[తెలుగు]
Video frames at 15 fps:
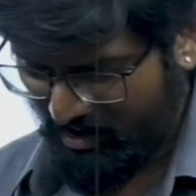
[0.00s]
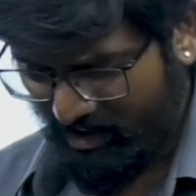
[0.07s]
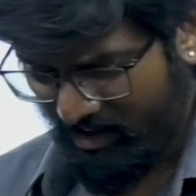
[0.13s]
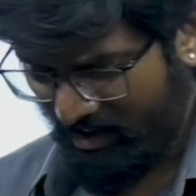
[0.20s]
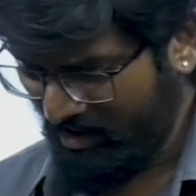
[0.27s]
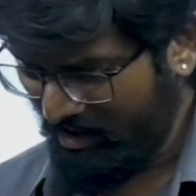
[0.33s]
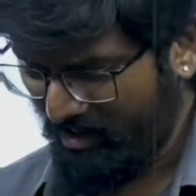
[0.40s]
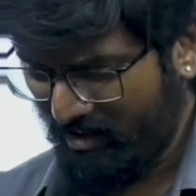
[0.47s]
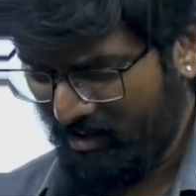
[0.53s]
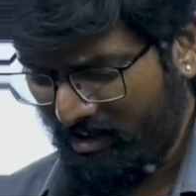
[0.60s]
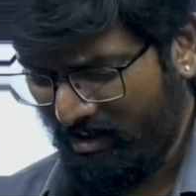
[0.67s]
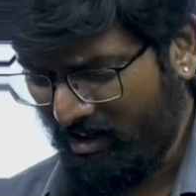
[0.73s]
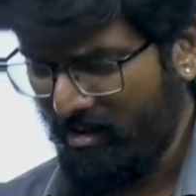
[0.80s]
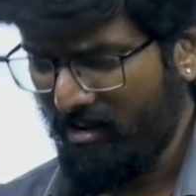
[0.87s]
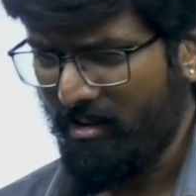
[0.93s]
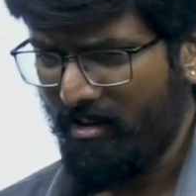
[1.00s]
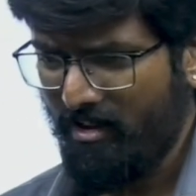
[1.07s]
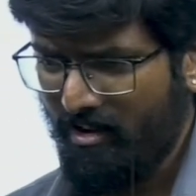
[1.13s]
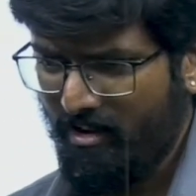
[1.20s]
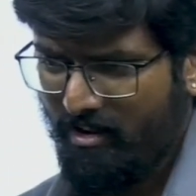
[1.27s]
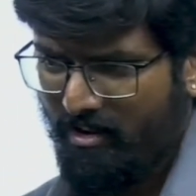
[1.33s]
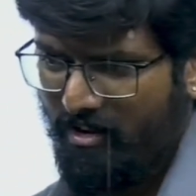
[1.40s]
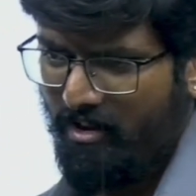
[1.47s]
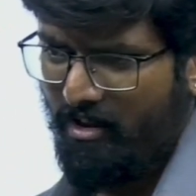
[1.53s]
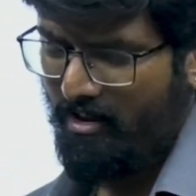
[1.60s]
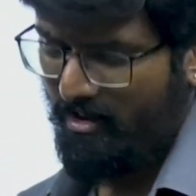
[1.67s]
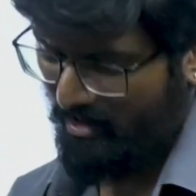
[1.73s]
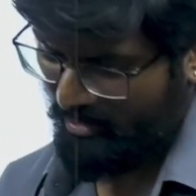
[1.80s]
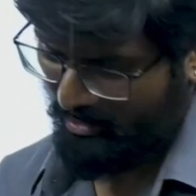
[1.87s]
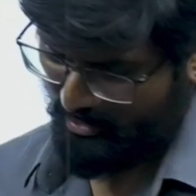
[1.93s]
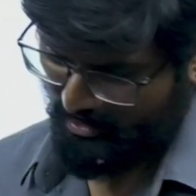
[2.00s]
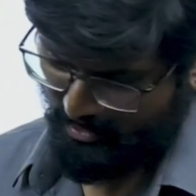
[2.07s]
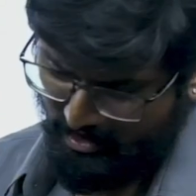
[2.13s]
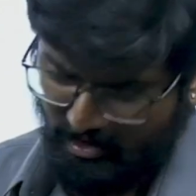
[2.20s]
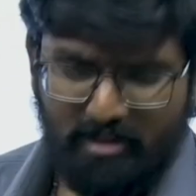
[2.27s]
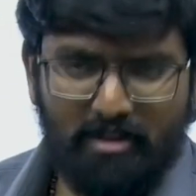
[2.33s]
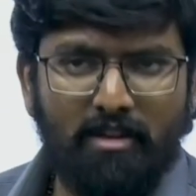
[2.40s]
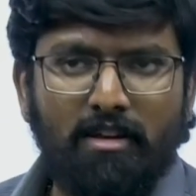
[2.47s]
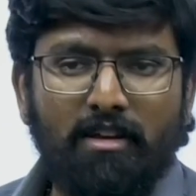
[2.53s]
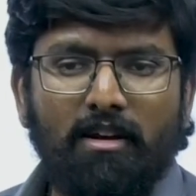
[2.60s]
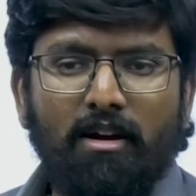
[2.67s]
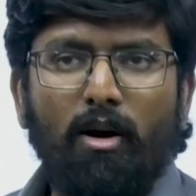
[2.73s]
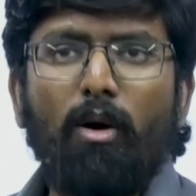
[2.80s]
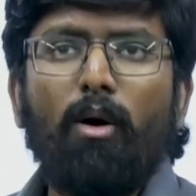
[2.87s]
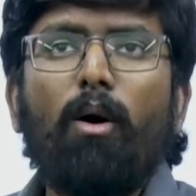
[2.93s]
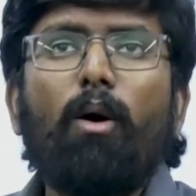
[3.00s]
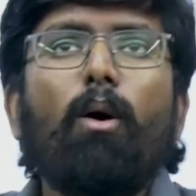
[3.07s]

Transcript: నన్ను నానే నన్ను నానే మీకు పార్సల్ వచ్చింది ఓ